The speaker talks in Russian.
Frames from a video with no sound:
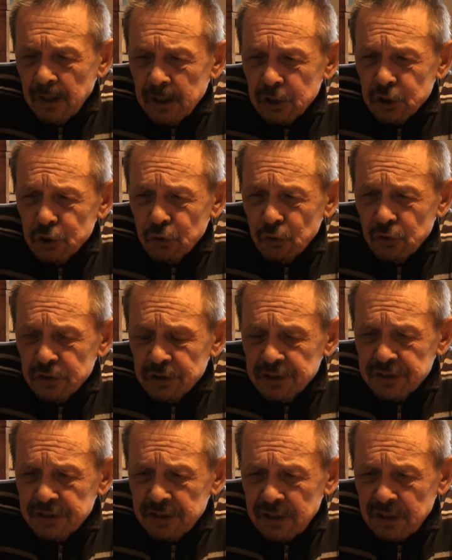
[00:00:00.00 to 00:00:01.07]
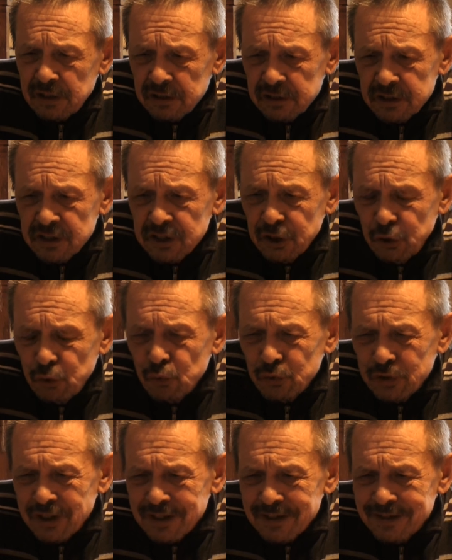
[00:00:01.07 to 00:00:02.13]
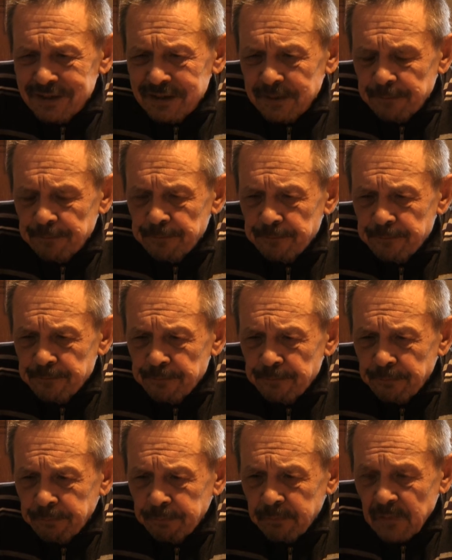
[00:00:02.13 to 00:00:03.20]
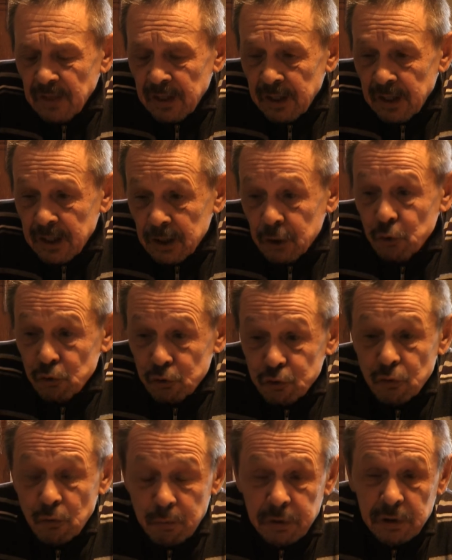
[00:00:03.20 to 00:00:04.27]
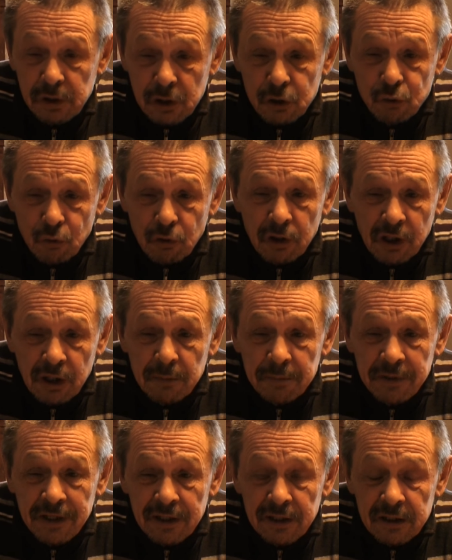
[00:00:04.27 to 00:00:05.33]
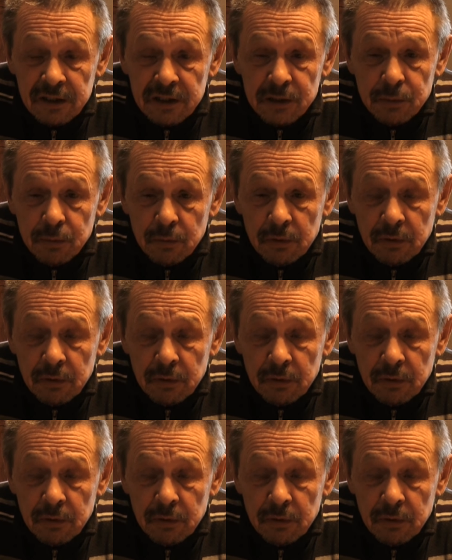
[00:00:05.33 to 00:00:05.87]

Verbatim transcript: что он знал с юности, то, что было дорого мне с